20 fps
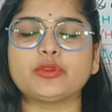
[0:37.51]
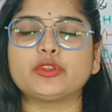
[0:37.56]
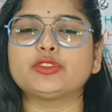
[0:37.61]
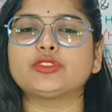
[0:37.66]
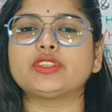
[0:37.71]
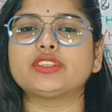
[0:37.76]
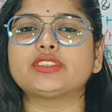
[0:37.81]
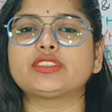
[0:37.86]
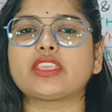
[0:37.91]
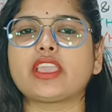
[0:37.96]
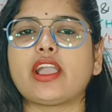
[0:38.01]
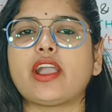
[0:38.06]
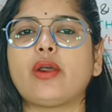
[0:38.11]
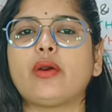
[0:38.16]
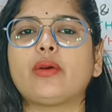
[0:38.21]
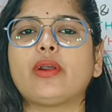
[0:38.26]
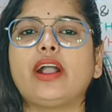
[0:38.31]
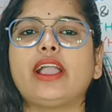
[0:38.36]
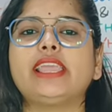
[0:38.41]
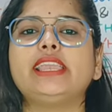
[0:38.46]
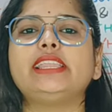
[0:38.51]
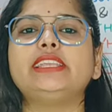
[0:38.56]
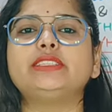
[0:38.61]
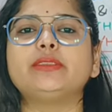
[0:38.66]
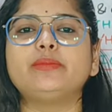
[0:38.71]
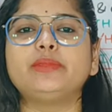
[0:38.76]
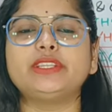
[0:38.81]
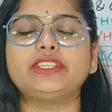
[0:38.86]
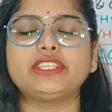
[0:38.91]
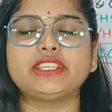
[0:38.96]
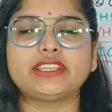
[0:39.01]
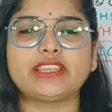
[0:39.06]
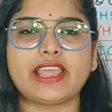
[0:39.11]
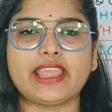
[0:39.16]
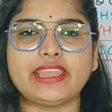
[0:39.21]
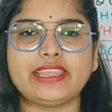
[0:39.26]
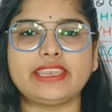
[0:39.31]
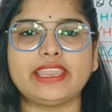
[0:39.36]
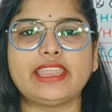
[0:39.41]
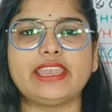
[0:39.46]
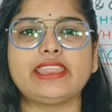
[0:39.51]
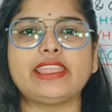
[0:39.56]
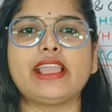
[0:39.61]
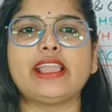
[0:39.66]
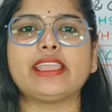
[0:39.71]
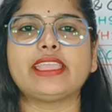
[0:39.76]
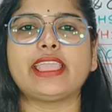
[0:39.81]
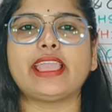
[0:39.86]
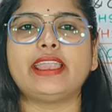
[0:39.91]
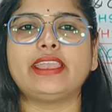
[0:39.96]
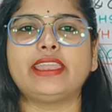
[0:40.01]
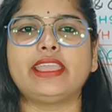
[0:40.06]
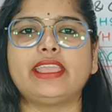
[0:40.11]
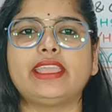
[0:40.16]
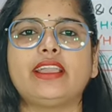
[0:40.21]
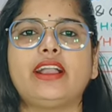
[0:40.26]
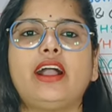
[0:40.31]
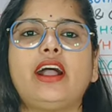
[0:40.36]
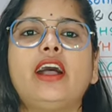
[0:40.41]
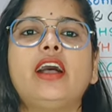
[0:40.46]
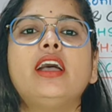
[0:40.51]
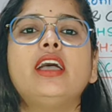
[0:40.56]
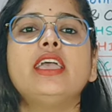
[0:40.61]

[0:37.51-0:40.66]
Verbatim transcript: प्रोसेस क्या होगा एलिजिबिलिटी क्राइटेरिया क्या रहेगा